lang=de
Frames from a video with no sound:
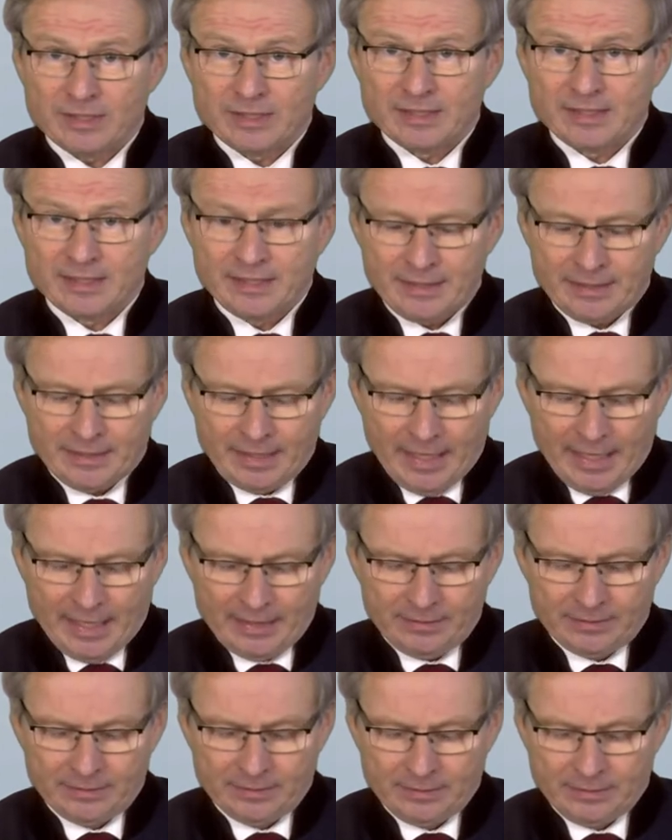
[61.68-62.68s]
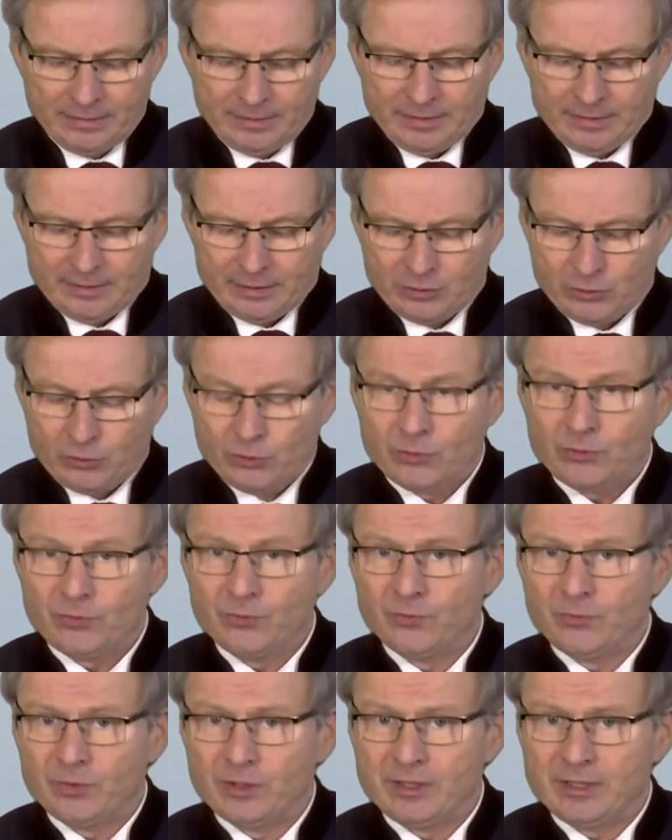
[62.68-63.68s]
ist Sicherheit, das
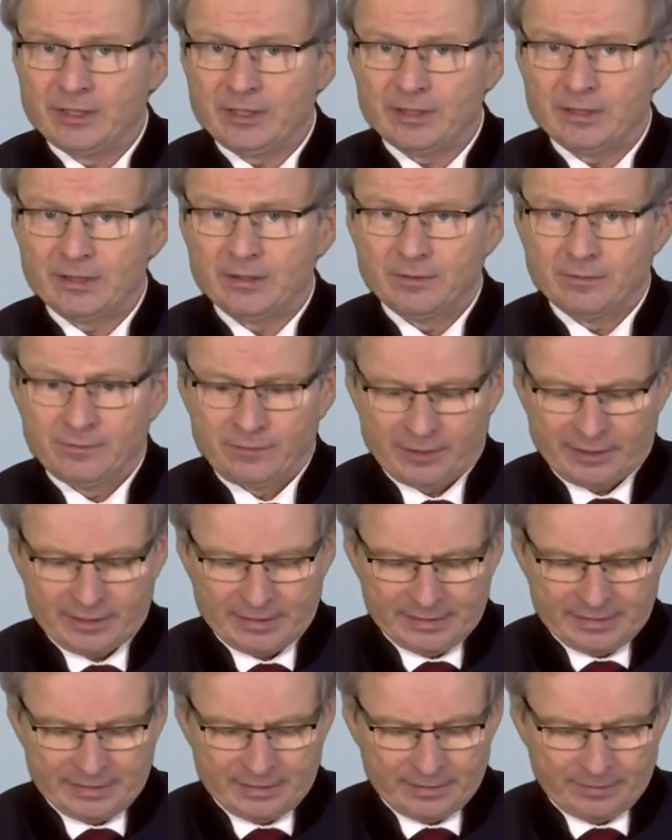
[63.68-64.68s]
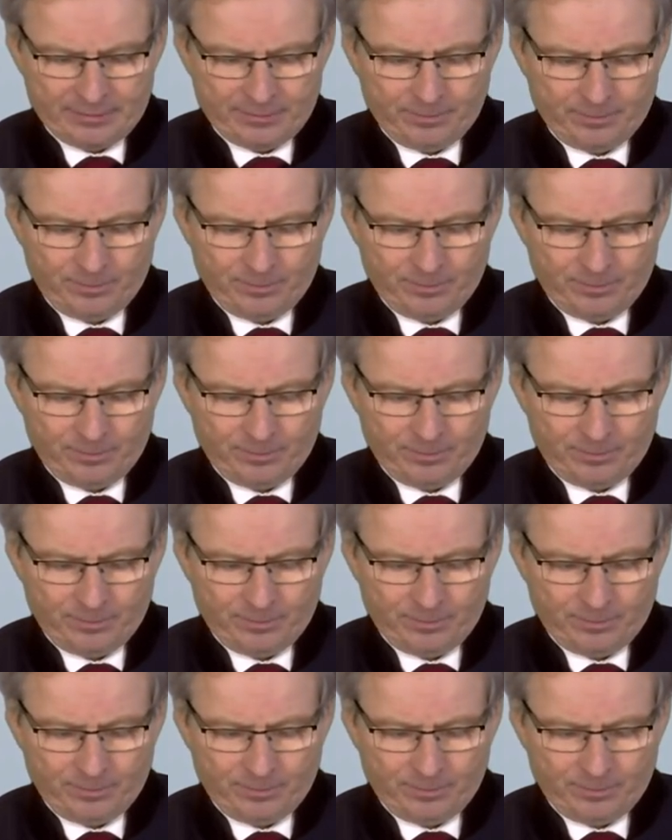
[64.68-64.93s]
dürfen wir nicht vergessen